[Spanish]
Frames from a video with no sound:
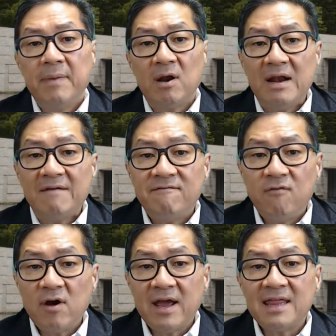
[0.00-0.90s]
Pero el
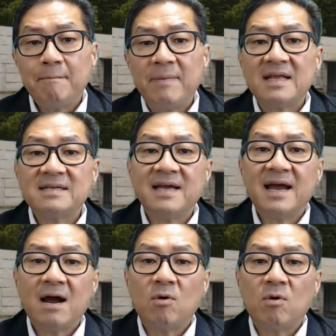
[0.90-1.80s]
enfoque de
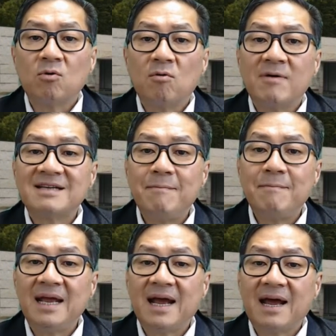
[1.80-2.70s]
PDCA, cuando lo vas a
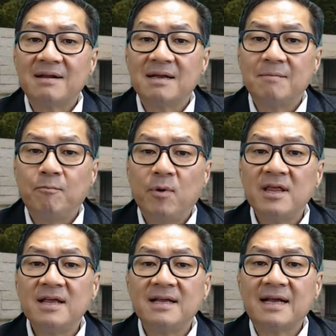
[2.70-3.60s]
aplicar,
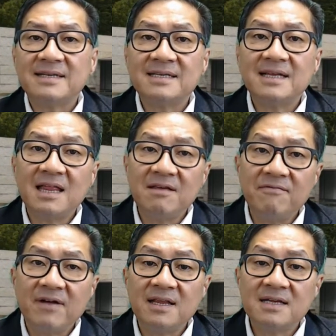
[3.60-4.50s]
puede hacerse de
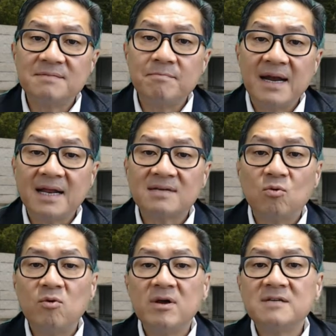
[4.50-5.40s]
diferentes maneras.
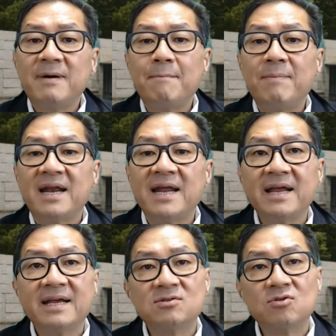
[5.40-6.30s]
Uno es para
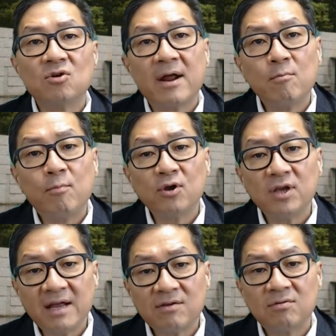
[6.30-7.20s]
planear y gestionar un
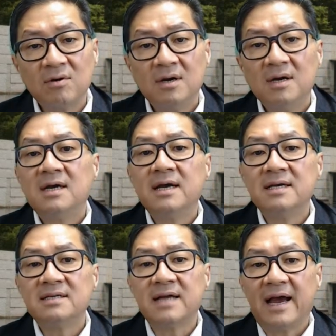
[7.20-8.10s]
proyecto
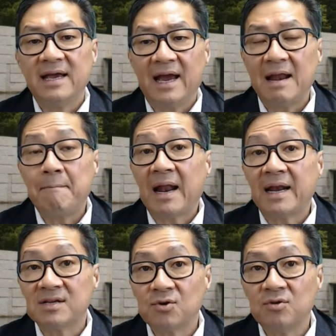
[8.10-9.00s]
ahí, la
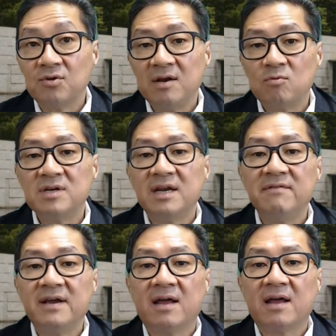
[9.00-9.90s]
planeación tiene un
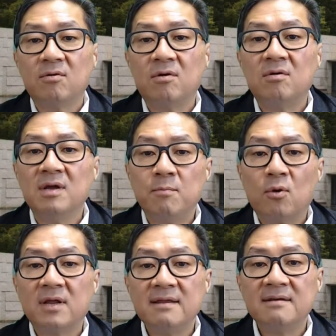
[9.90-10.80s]
significado
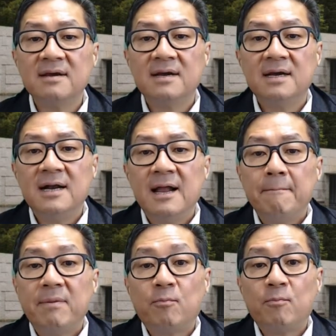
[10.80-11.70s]
importante.
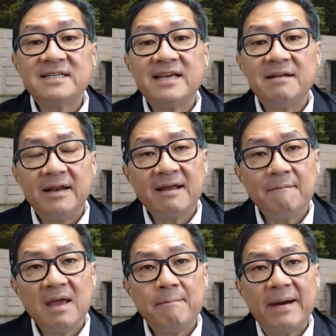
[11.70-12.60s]
Pero puede servir
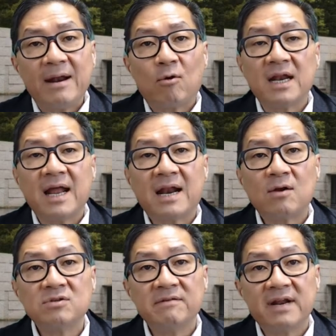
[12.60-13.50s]
también para ordenar
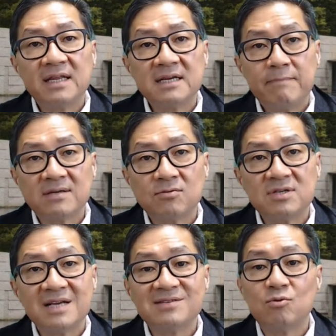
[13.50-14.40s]
los diferentes
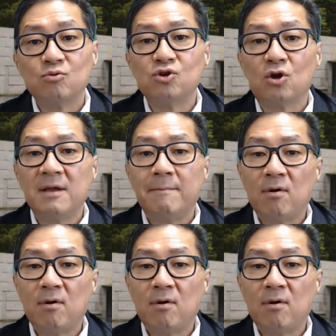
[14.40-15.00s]
pasos de solución